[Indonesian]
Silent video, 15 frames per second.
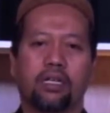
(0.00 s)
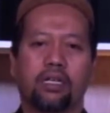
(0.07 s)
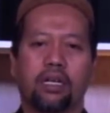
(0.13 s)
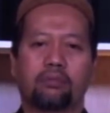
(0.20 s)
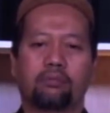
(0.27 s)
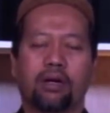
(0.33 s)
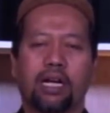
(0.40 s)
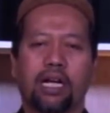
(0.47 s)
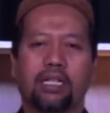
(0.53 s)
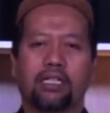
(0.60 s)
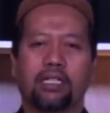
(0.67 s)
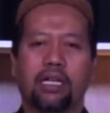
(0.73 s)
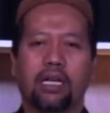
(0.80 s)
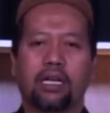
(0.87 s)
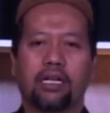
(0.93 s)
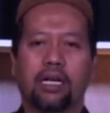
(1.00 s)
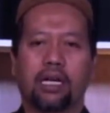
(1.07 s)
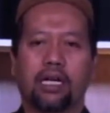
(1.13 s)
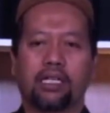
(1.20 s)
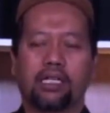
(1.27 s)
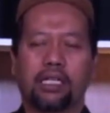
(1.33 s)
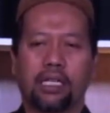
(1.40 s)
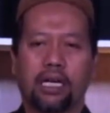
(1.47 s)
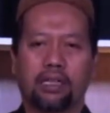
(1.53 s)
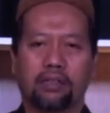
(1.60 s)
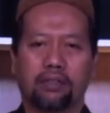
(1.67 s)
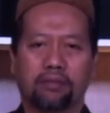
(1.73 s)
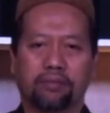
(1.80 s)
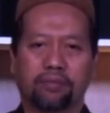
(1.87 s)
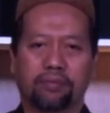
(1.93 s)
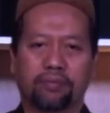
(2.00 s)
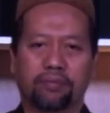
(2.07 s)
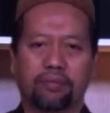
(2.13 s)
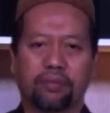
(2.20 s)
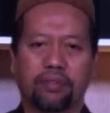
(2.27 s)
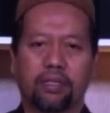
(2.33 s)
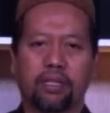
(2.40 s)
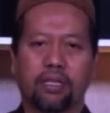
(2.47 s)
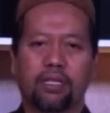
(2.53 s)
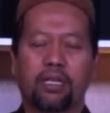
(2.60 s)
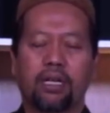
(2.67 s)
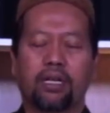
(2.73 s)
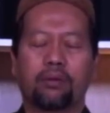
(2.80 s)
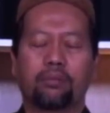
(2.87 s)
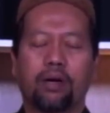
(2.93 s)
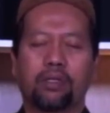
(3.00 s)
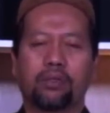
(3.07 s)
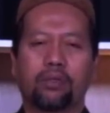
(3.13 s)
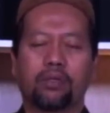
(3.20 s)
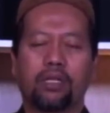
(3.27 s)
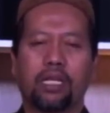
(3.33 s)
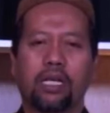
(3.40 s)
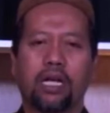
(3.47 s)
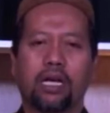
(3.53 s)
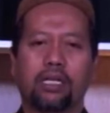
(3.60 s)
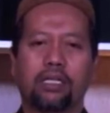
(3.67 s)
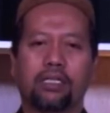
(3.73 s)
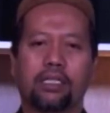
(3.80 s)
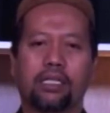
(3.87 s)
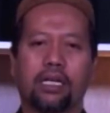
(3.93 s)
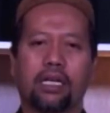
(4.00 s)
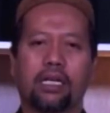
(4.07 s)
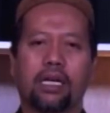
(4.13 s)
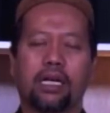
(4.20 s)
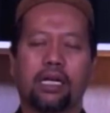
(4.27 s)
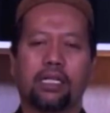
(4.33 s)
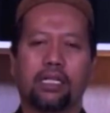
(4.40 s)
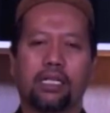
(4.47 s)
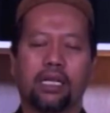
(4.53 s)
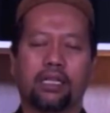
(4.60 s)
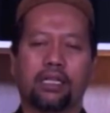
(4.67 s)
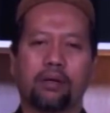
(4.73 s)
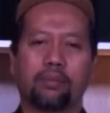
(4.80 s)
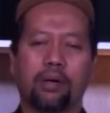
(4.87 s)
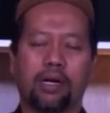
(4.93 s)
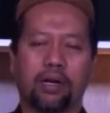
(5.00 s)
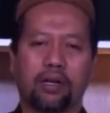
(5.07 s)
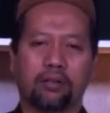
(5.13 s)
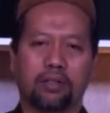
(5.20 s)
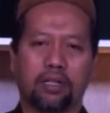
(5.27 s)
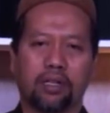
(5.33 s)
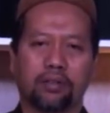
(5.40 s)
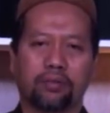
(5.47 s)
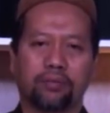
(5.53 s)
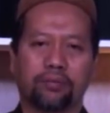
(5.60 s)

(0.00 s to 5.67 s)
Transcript: yang berarti adalah ingat yang dimaksud ingat di sini adalah ingat kepada Allah.